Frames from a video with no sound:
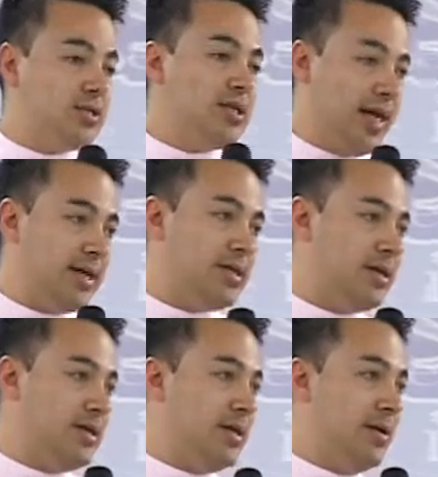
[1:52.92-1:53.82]
anos de
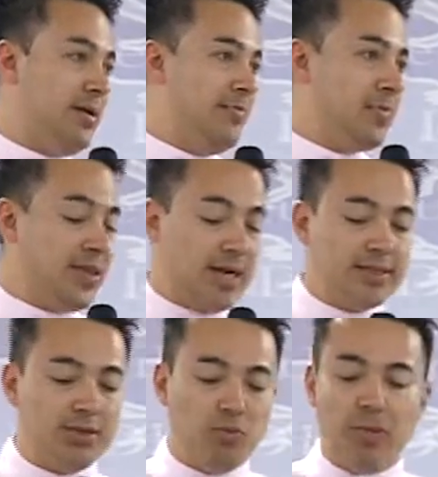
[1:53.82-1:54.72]
idade. Lá em
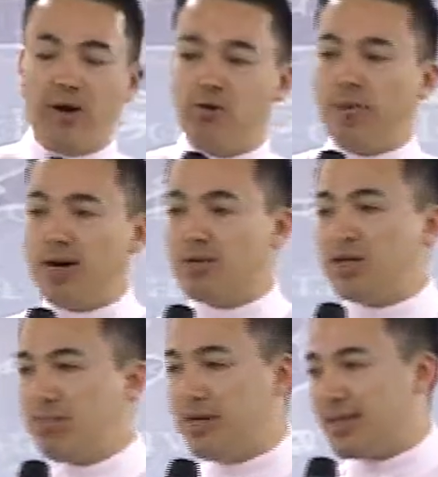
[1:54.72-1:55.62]
São Paulo, no bairro da
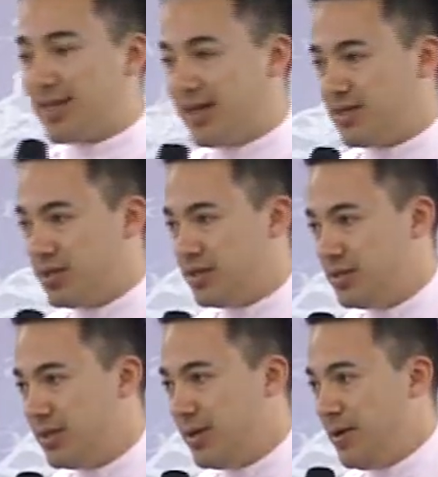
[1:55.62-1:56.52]
Liberdade.
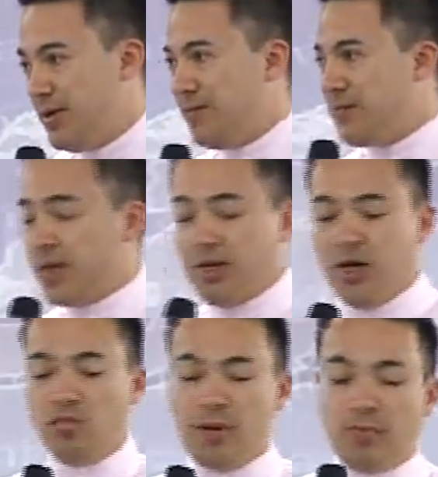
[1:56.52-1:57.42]
E
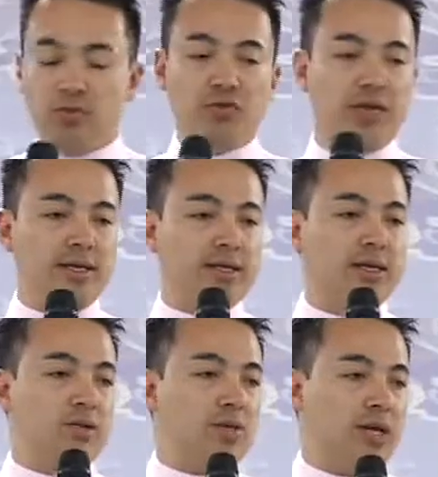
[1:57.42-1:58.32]
eu me aprofundei
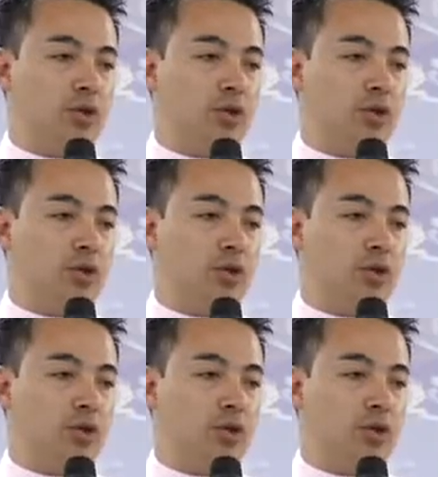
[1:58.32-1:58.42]
tanto na